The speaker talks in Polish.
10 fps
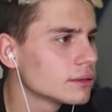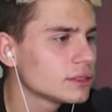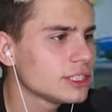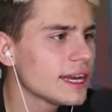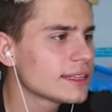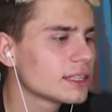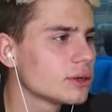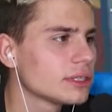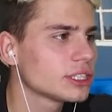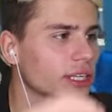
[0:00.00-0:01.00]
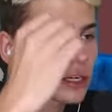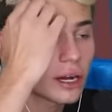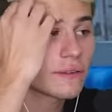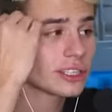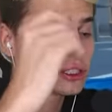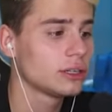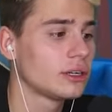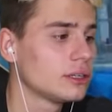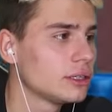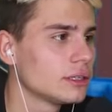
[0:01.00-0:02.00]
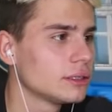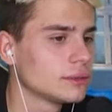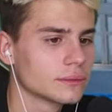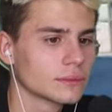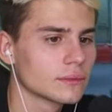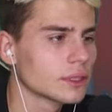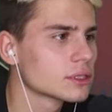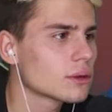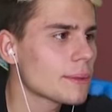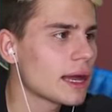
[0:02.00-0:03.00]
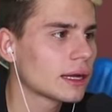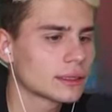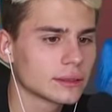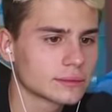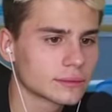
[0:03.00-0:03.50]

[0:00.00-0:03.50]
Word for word: Gdzie ty kurde się chowasz, no? Słabiak.